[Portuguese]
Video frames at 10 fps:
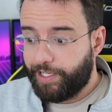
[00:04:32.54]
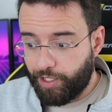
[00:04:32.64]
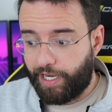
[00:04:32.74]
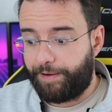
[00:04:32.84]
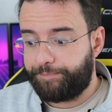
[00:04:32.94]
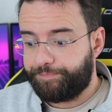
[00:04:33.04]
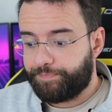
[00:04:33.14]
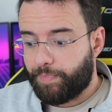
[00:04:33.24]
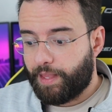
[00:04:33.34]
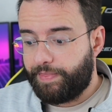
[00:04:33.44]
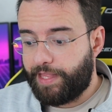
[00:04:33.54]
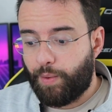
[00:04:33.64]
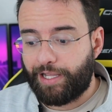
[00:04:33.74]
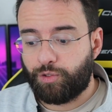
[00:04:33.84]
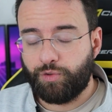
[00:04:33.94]
E olha,
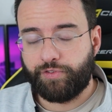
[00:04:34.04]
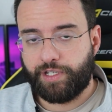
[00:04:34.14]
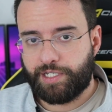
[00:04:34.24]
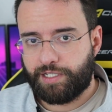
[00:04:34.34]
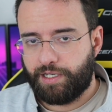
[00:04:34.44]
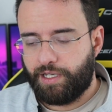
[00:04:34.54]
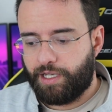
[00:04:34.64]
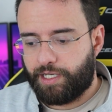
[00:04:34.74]
não há dúvidas